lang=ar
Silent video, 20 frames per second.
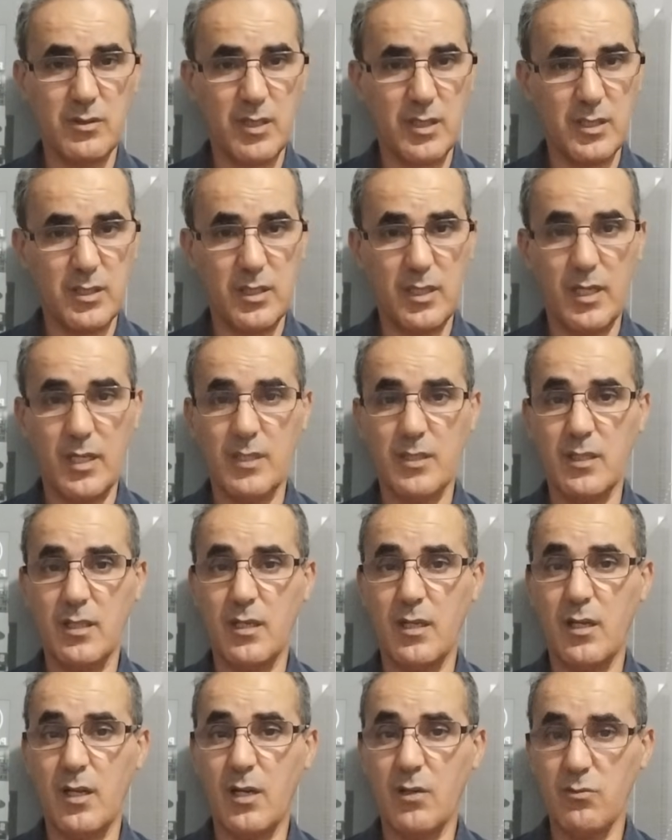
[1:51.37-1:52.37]
كان
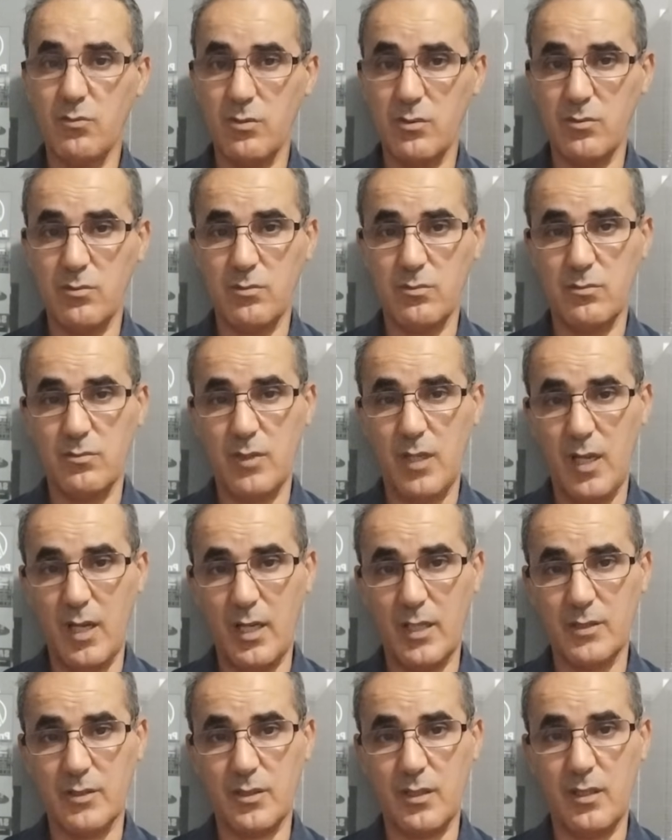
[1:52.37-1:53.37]
لان اول
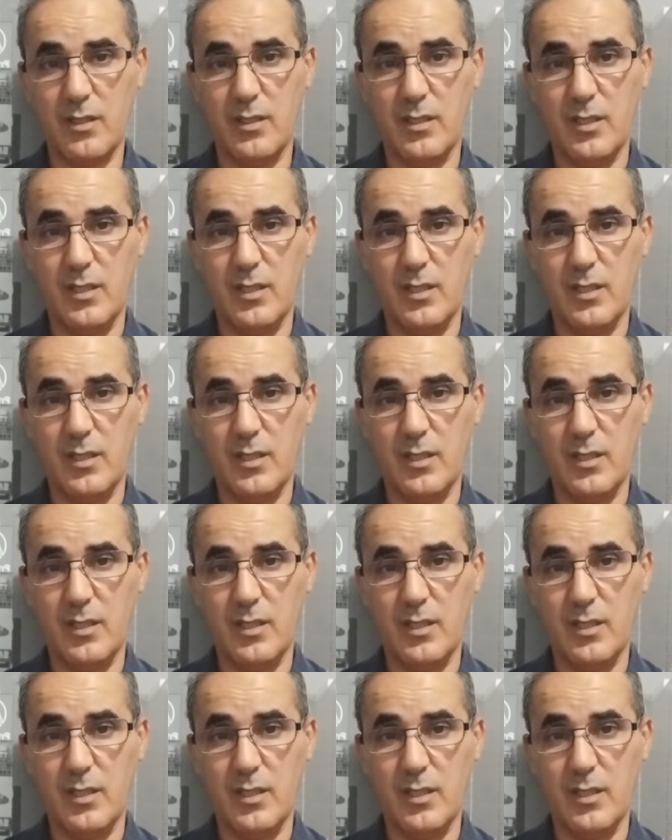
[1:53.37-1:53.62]
حاجه